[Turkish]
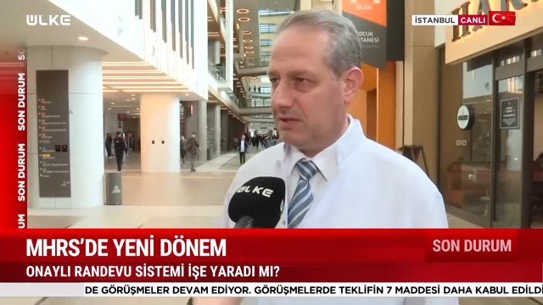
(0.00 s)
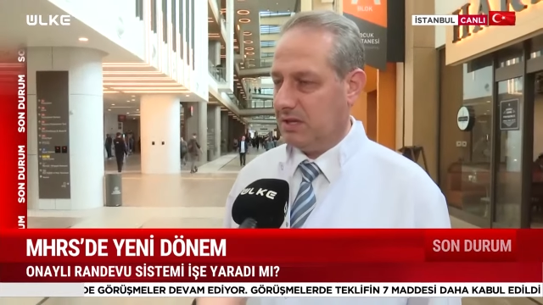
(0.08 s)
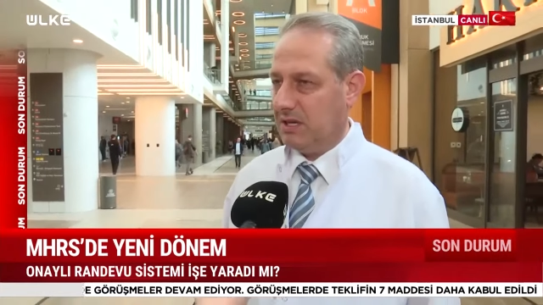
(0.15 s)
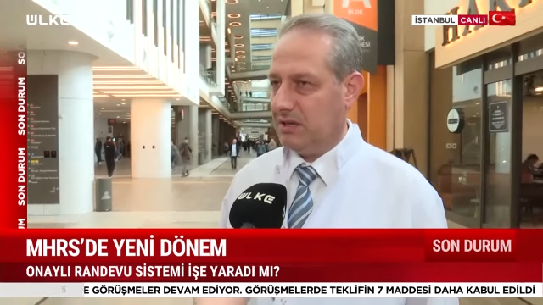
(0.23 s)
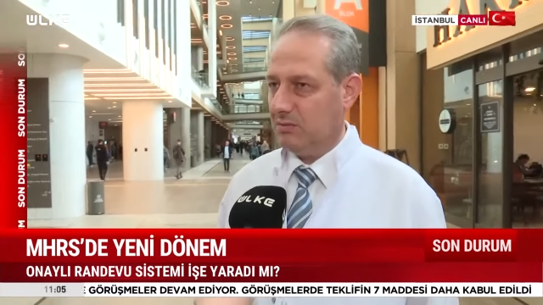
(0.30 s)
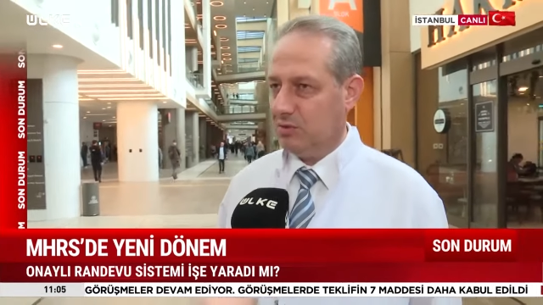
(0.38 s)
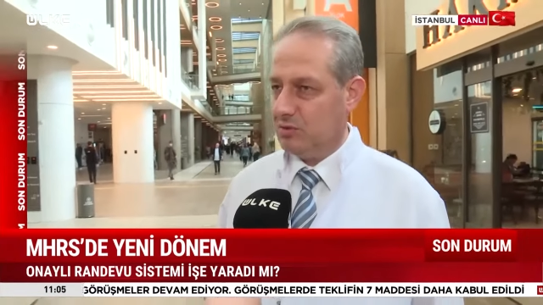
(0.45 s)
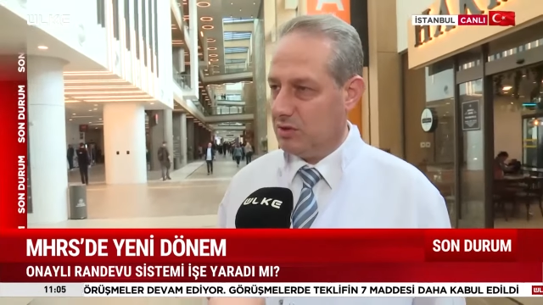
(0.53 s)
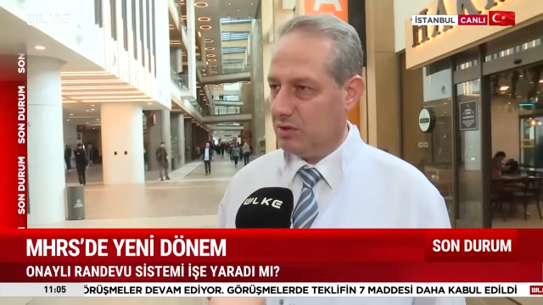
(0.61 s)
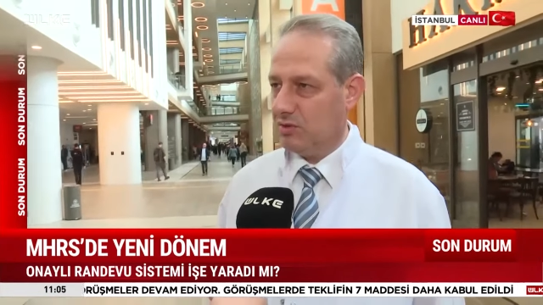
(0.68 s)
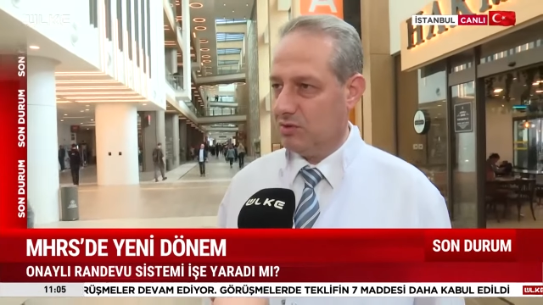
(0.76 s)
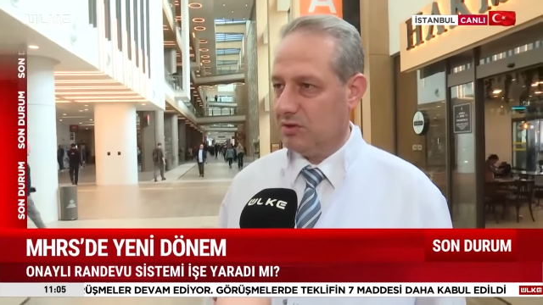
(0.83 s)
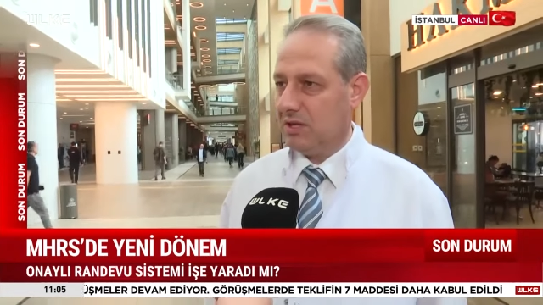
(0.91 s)
Yani bu
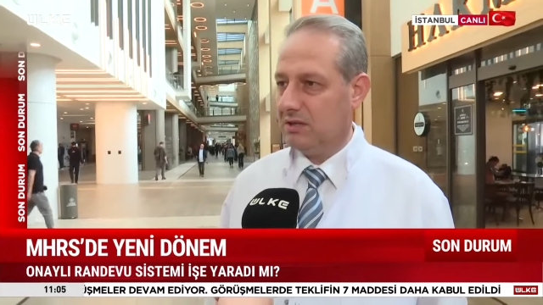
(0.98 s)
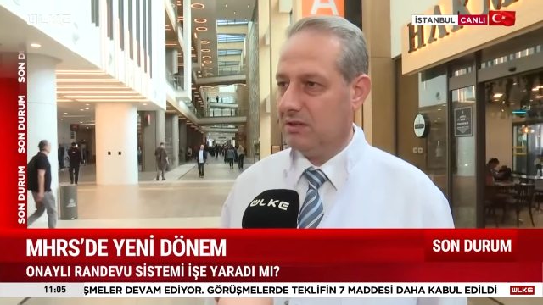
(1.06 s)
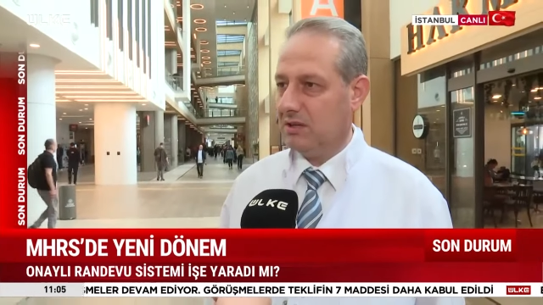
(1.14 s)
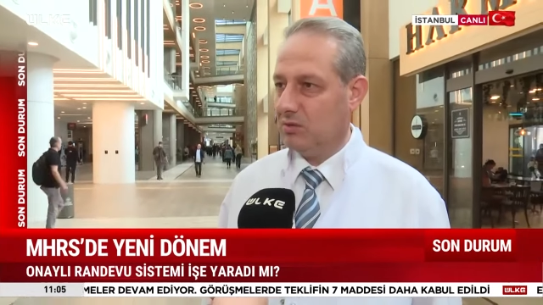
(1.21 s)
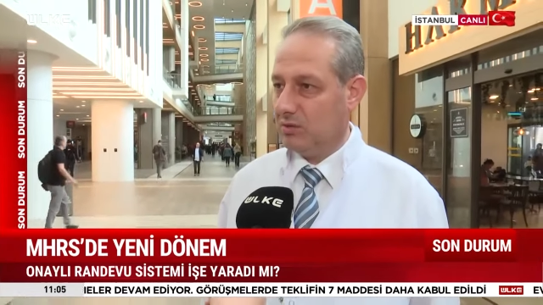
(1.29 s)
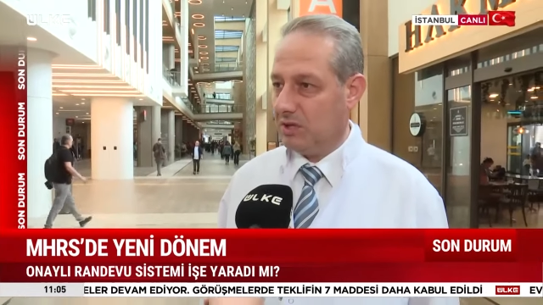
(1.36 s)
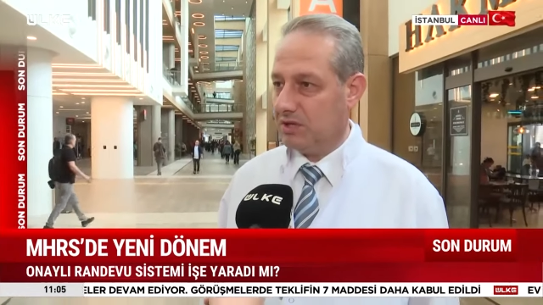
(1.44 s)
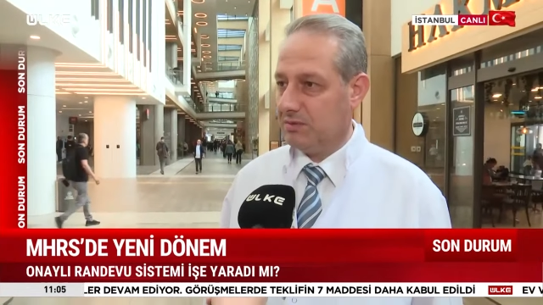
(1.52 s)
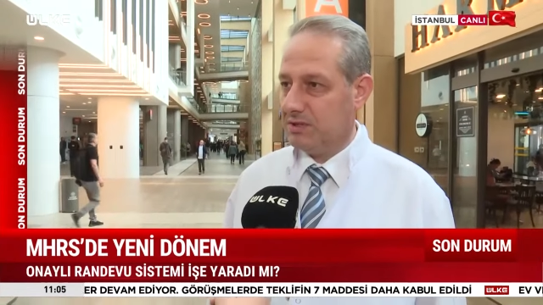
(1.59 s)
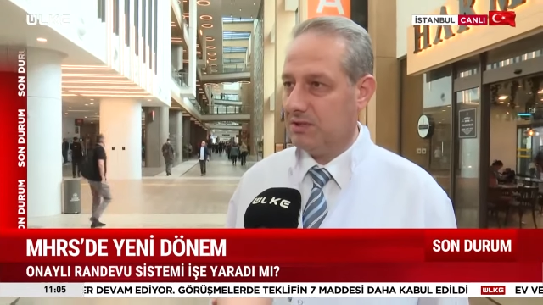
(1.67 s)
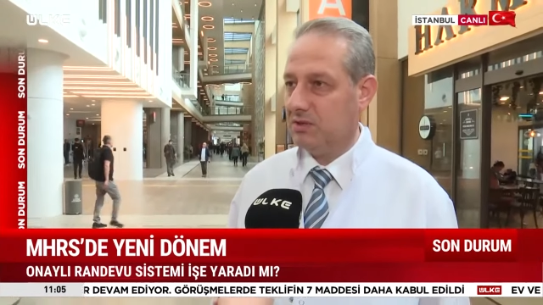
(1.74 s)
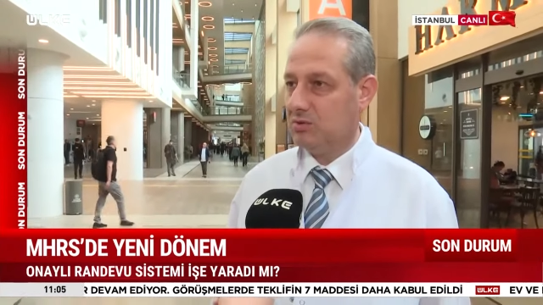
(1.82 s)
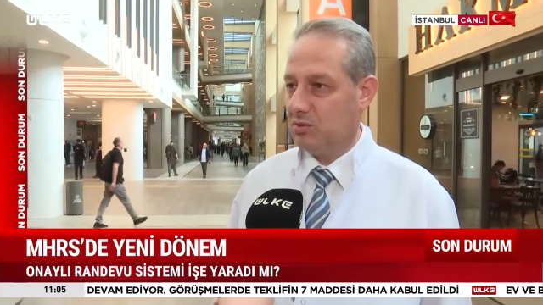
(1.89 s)
%90'a
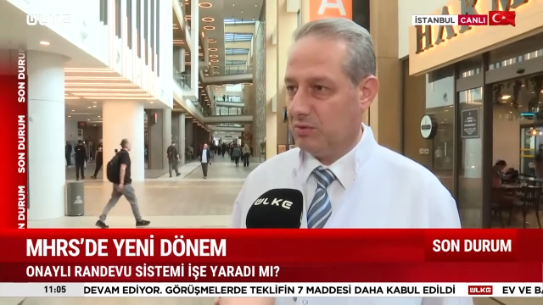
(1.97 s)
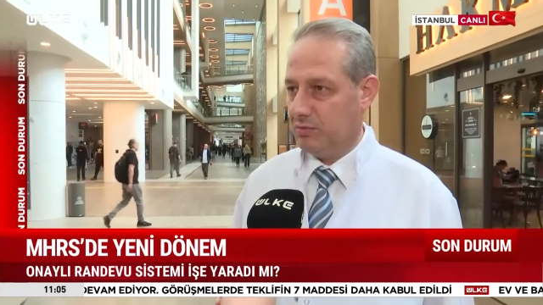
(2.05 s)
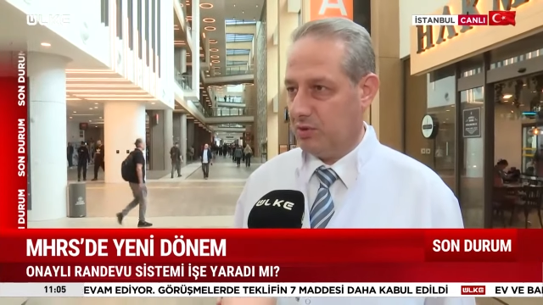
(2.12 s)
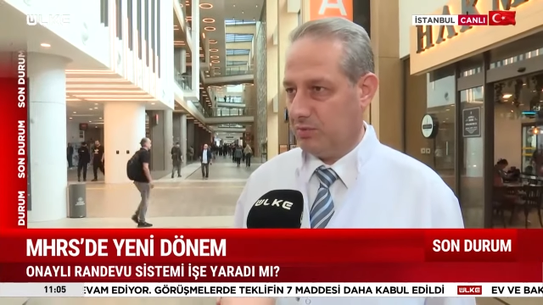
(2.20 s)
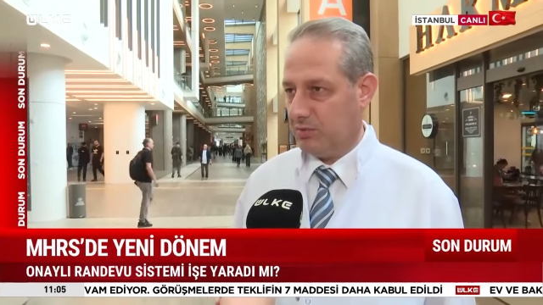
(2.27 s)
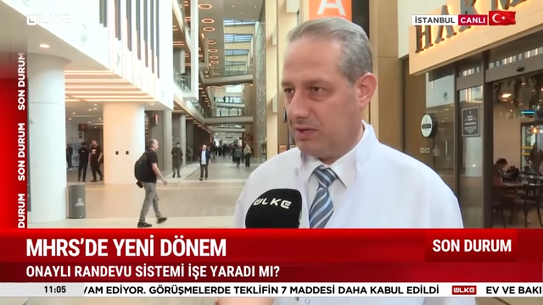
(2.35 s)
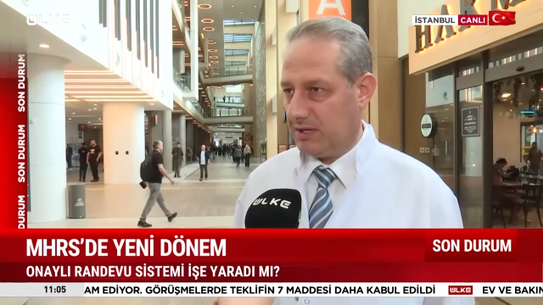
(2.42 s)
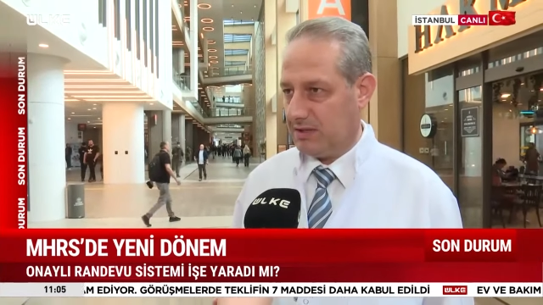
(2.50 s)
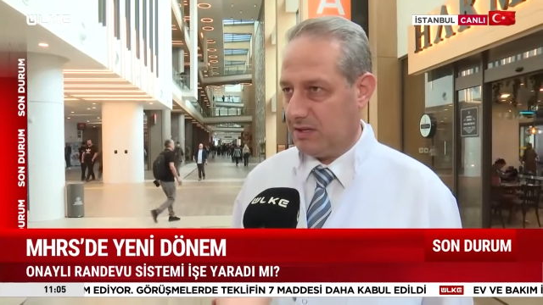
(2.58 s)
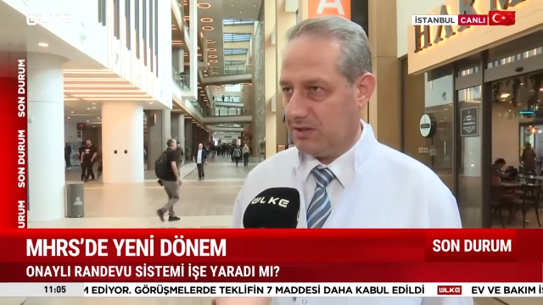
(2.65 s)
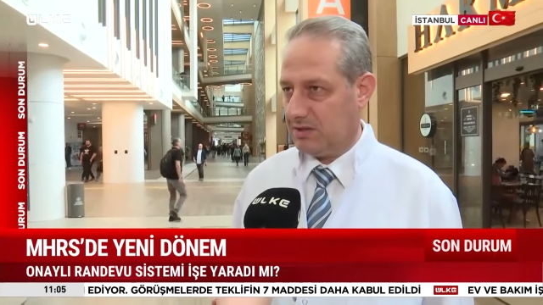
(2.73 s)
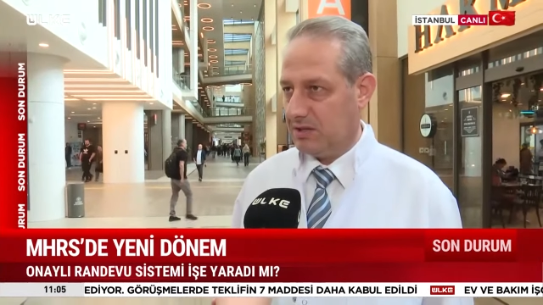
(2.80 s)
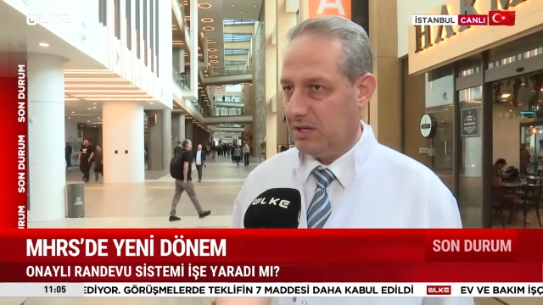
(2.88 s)
ulaşması da çok büyük bir
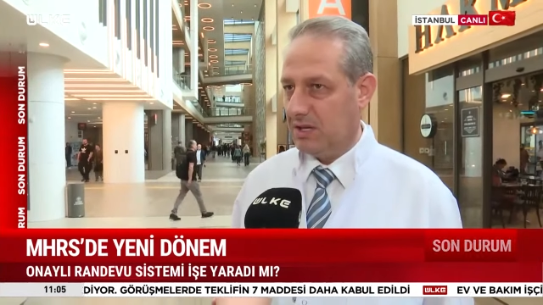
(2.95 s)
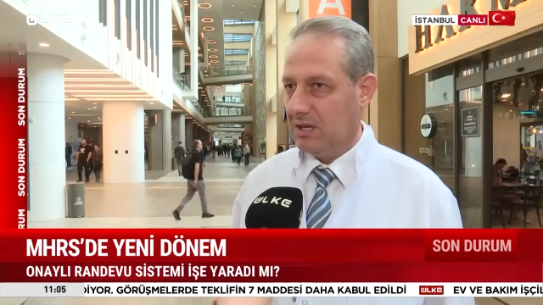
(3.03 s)
kazanç